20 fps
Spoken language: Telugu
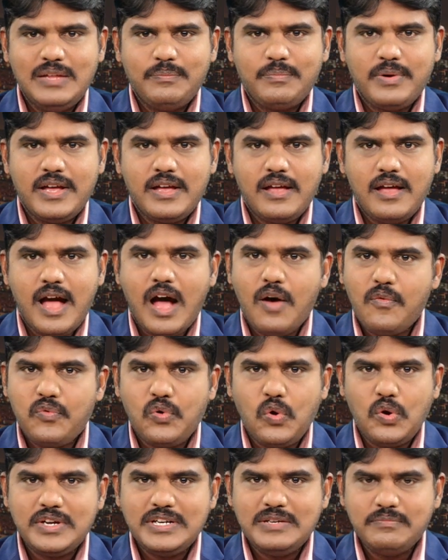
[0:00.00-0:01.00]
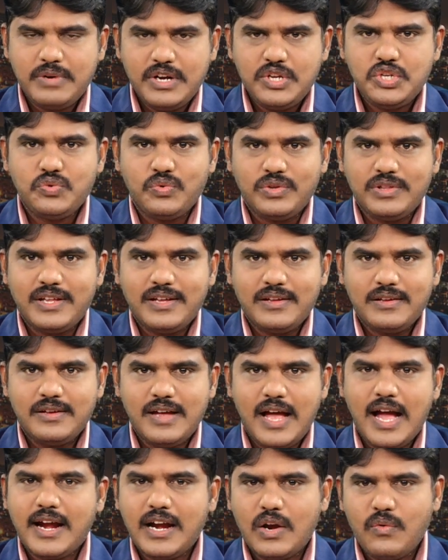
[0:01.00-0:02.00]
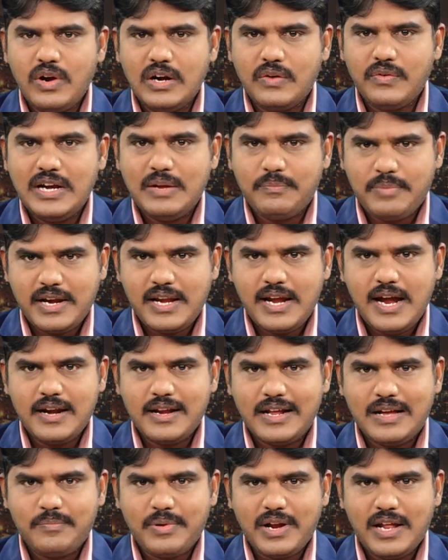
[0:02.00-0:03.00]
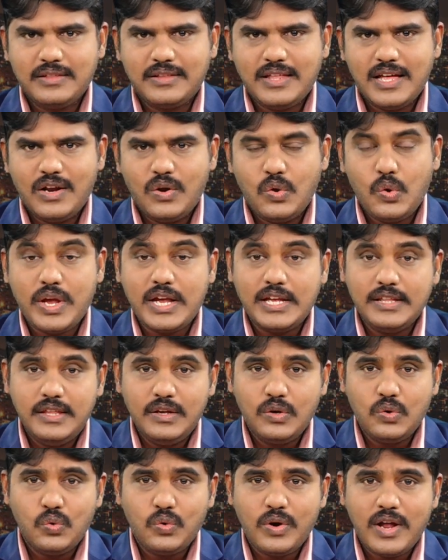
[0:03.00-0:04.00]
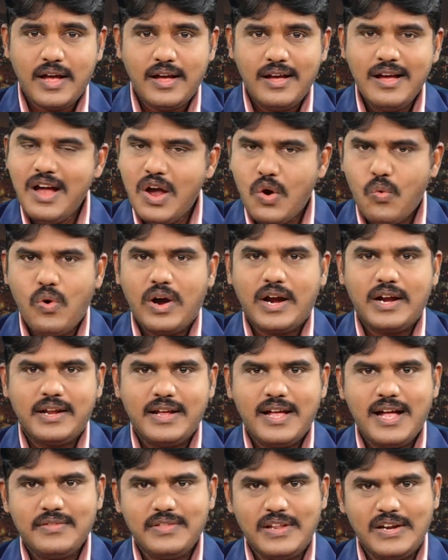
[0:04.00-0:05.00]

నదిపై ఆ ఫ్లోటింగ్ బ్రిడ్జ్ ఉంది అక్కడ ఉన్నటువంటి పర్యాటక ప్రాంతాల్లో ఇది కూడా ఒకటిగా